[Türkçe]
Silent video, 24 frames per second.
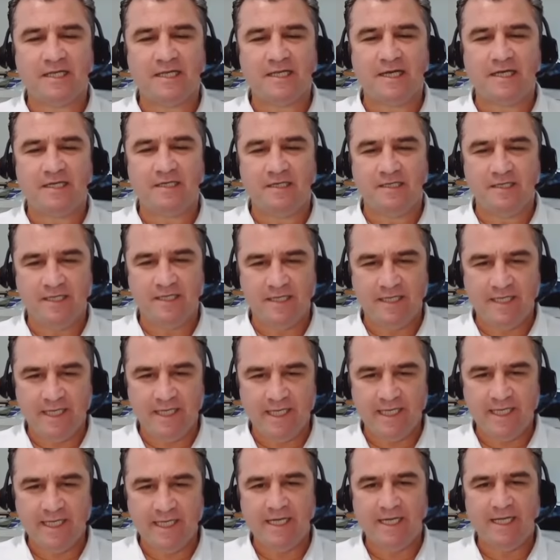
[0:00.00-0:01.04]
derken e,
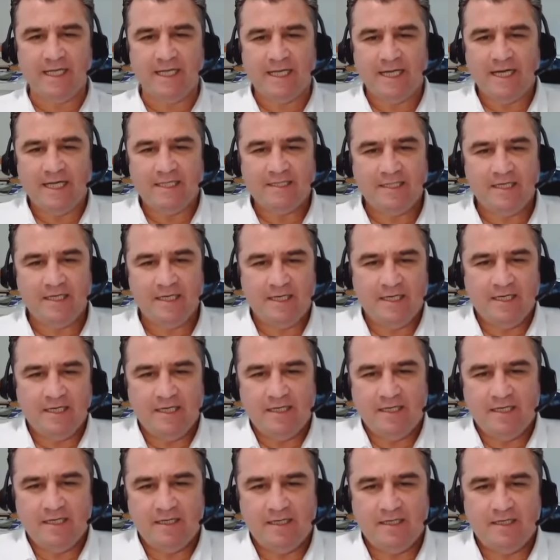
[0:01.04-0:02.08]
ilgili
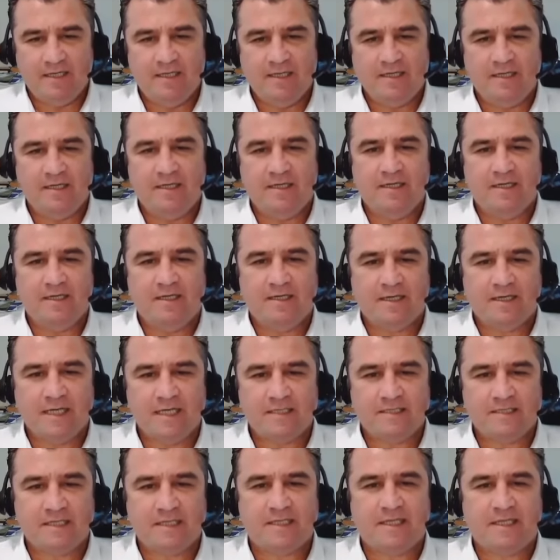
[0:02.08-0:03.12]
kendilerini e,
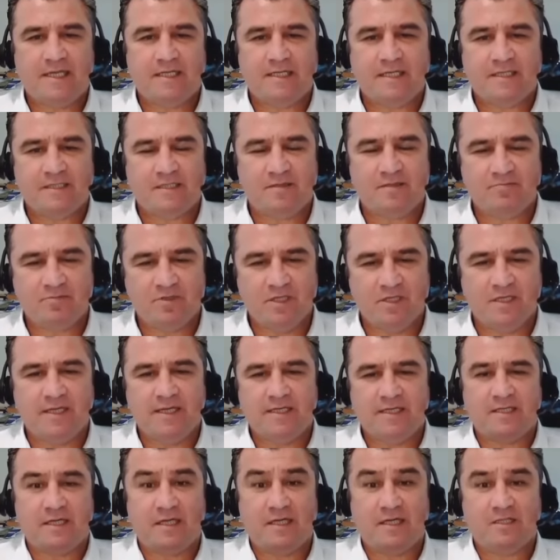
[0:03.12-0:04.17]
gerçekten
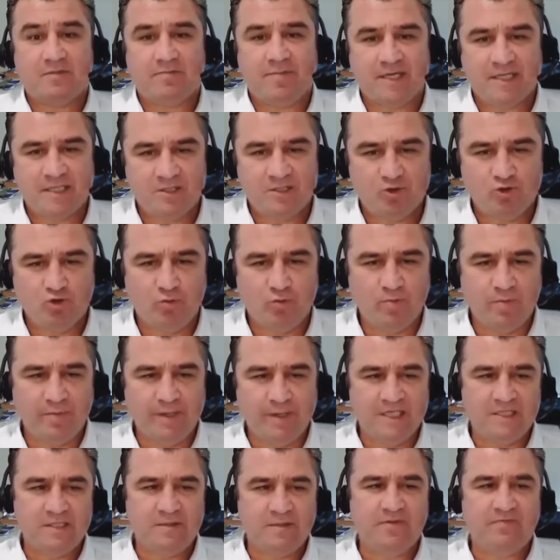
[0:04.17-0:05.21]
yatırımcılığa tanıtmak istiyor mu?
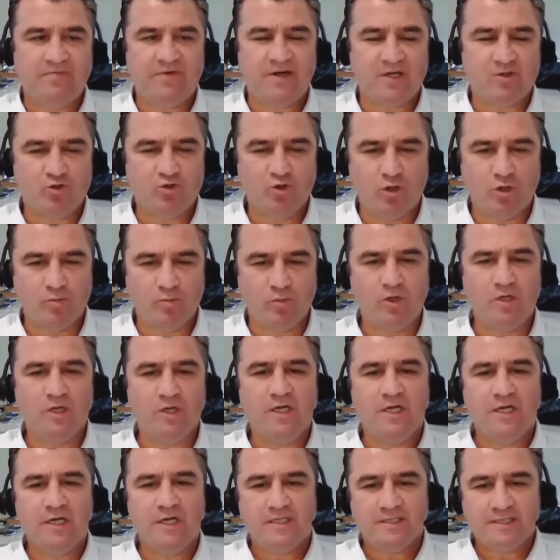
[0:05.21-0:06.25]
Bence bir faktör bu.
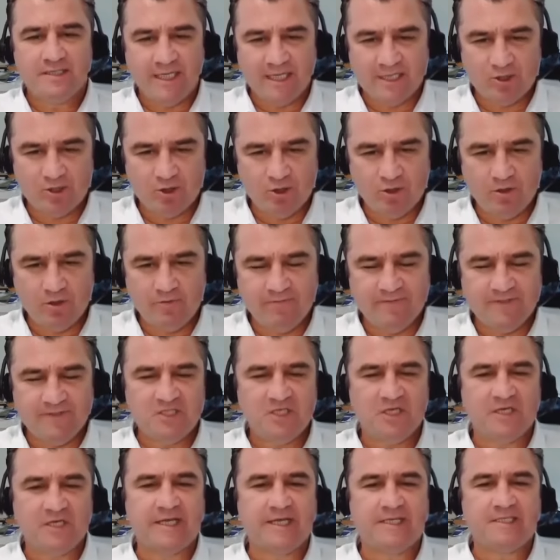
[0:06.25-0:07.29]
Sektör
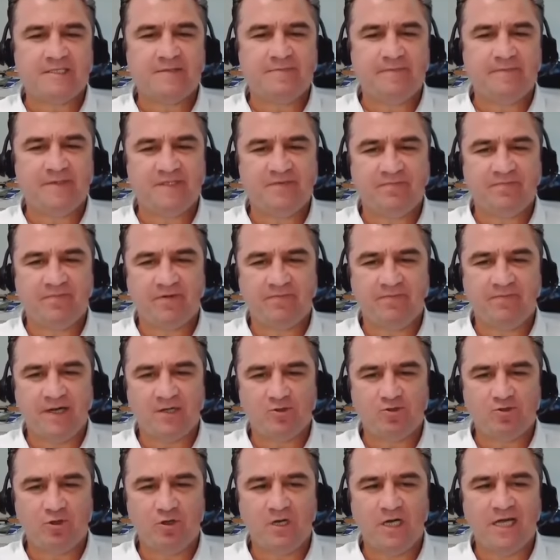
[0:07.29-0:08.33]
şirket spesifik
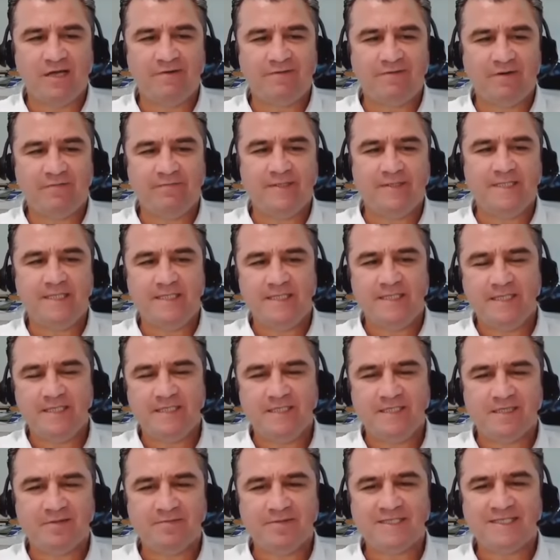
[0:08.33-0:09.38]
faktörler var ve
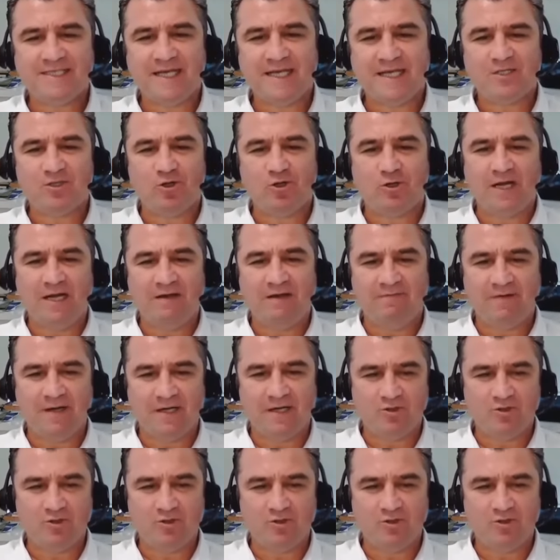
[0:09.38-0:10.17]
dediğiniz gibi sektörel